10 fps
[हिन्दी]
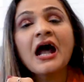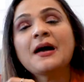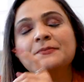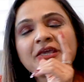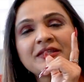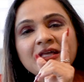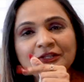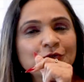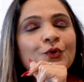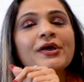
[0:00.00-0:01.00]
आपके
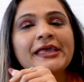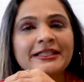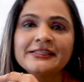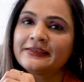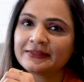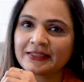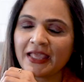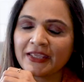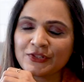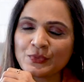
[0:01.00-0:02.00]
दांतों को हेल्दी रखता
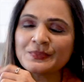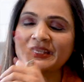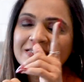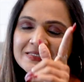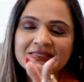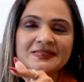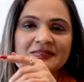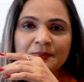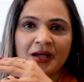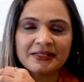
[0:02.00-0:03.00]
है तो प्लीज़ इसे
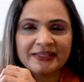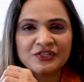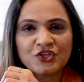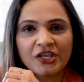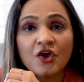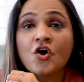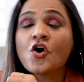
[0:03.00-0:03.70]
इस्तेमाल कीजिए